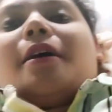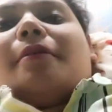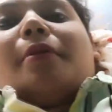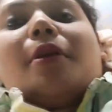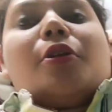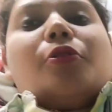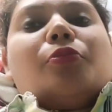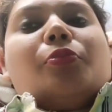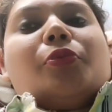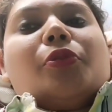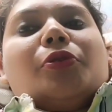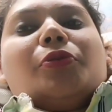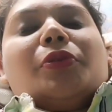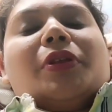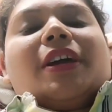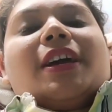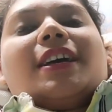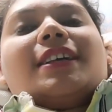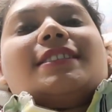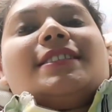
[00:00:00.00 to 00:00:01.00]
আবার উপরে
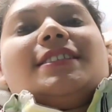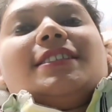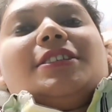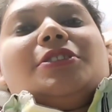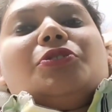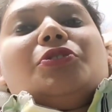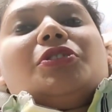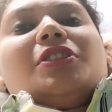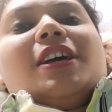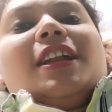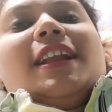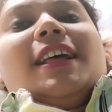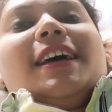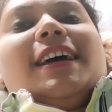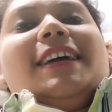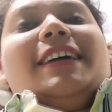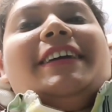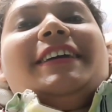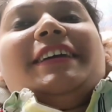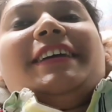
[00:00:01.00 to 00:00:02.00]
উঠে গেছি
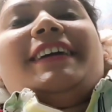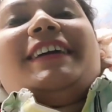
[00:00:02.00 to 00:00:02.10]
দোতলায়